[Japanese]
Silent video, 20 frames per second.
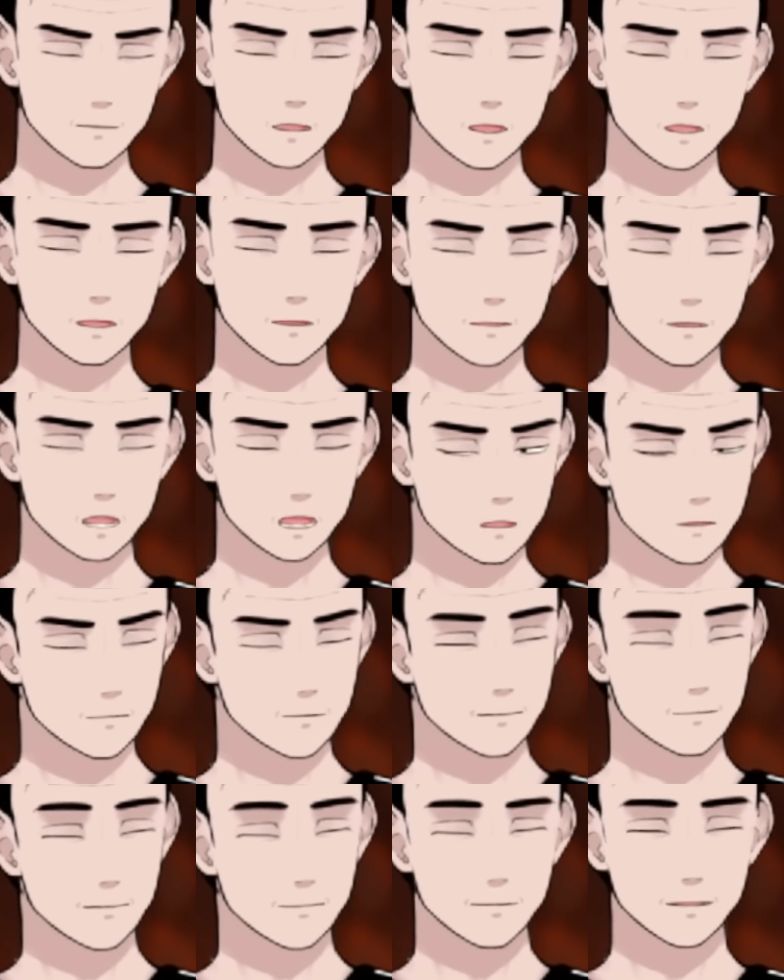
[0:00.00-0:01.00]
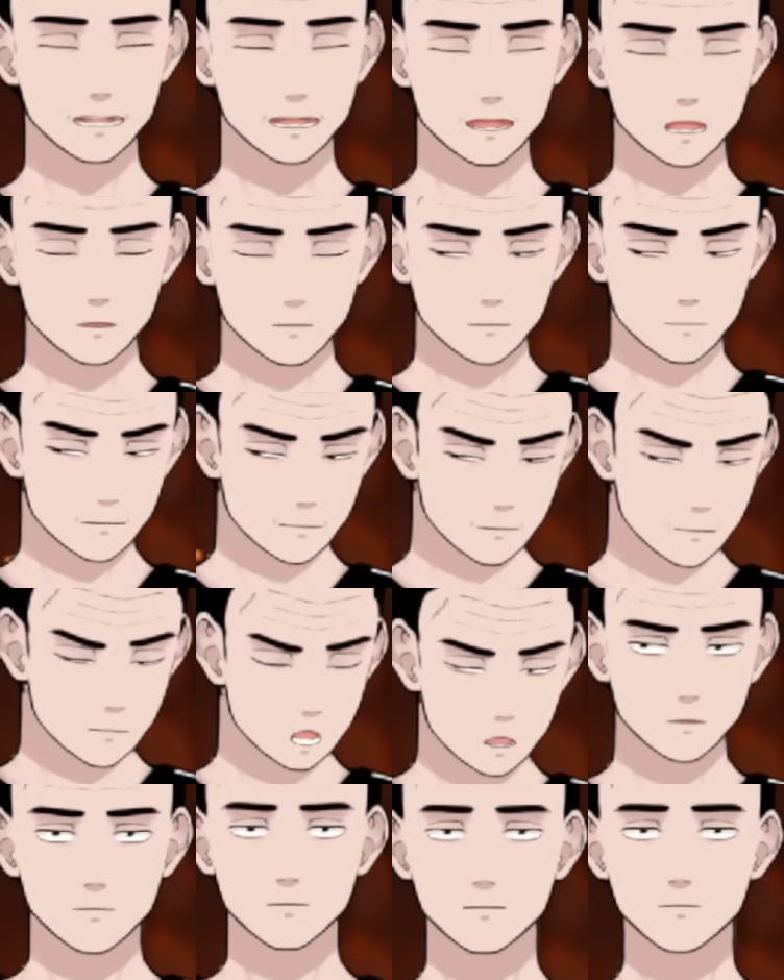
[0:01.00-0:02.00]
してほしいですね。
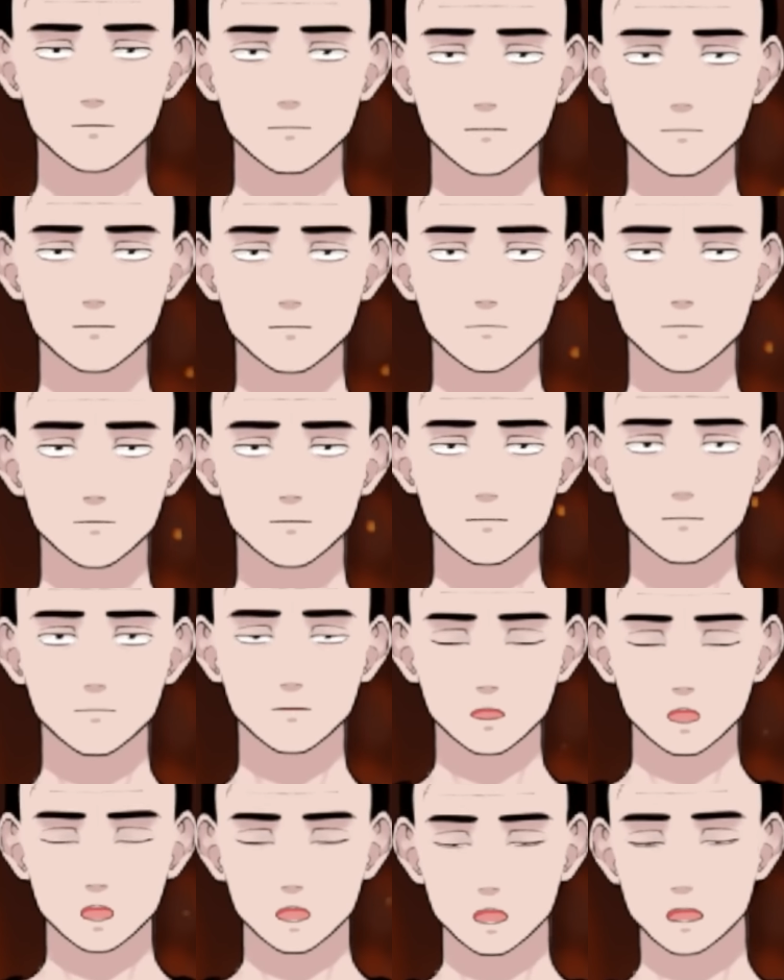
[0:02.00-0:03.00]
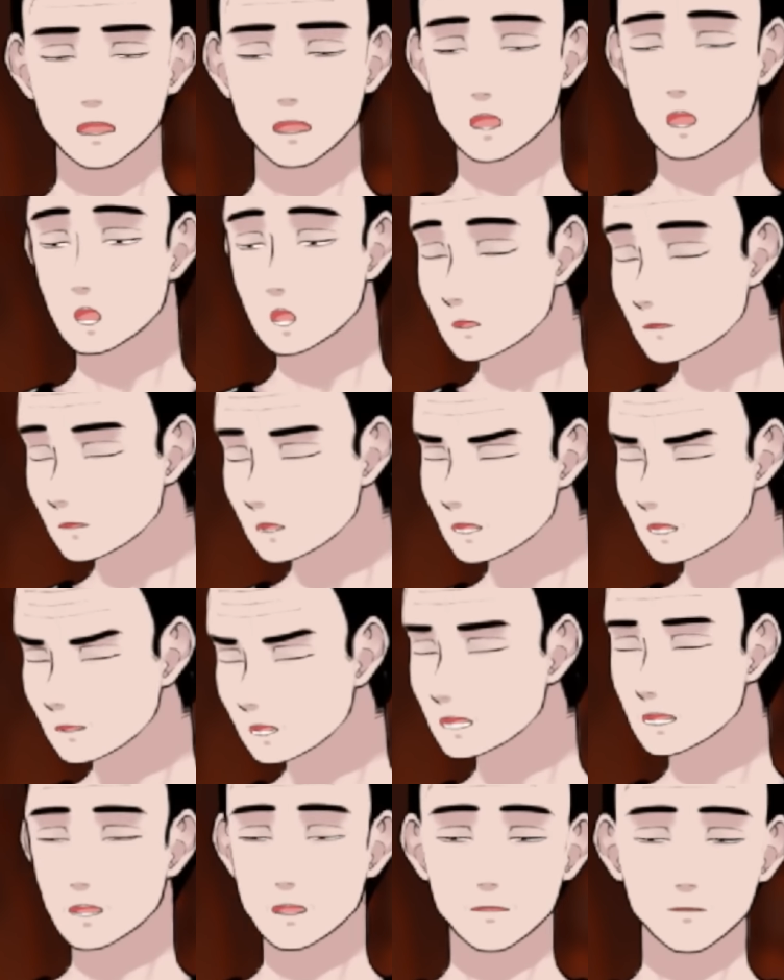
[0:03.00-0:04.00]
どう？こういう
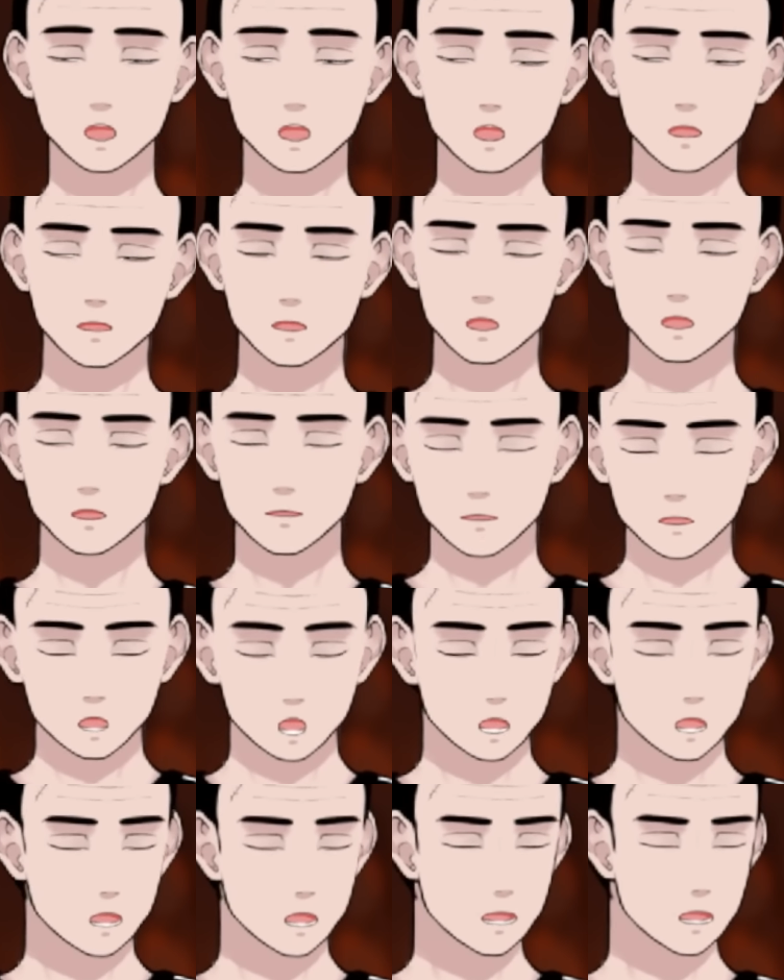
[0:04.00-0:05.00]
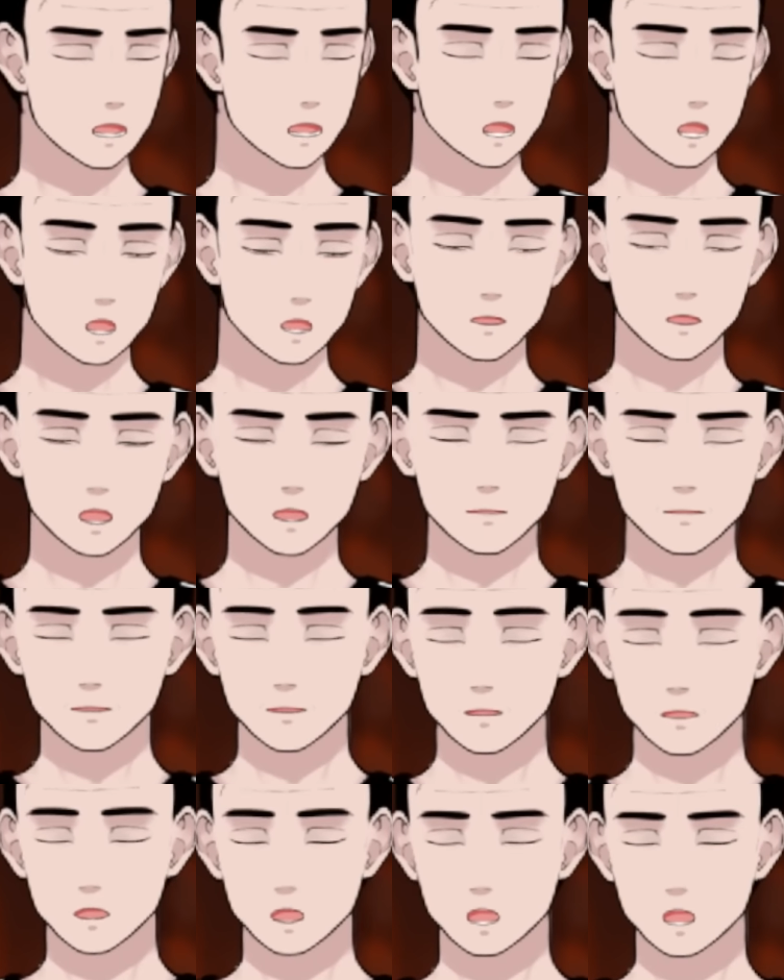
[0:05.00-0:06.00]
風ならいいでしょ？こういう感じ
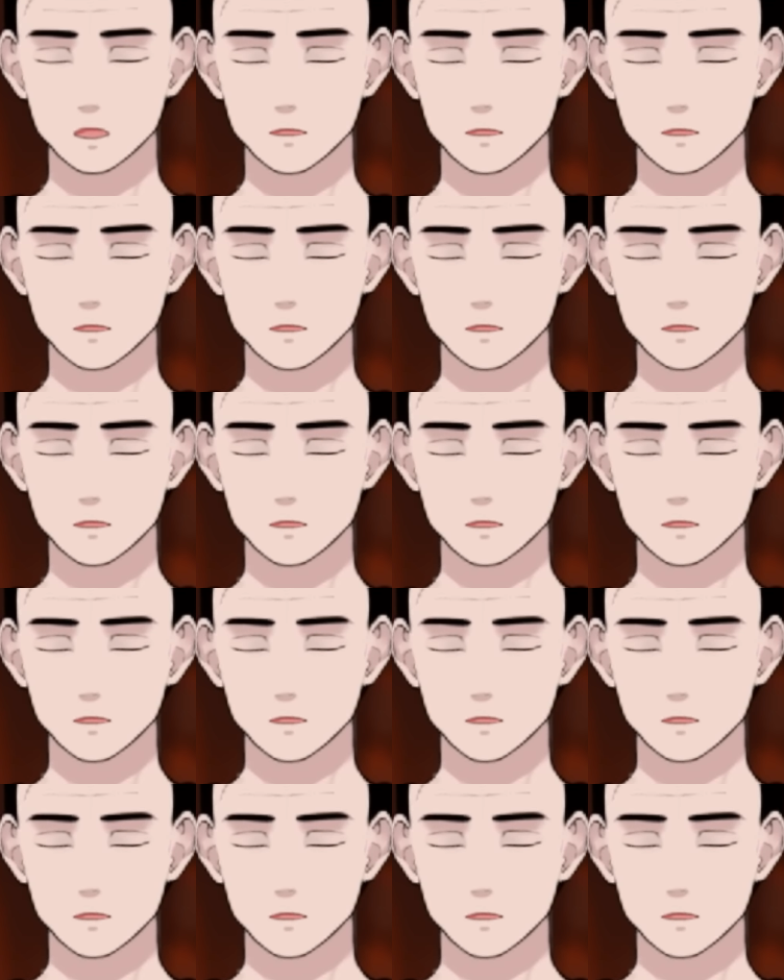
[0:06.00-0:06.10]
で。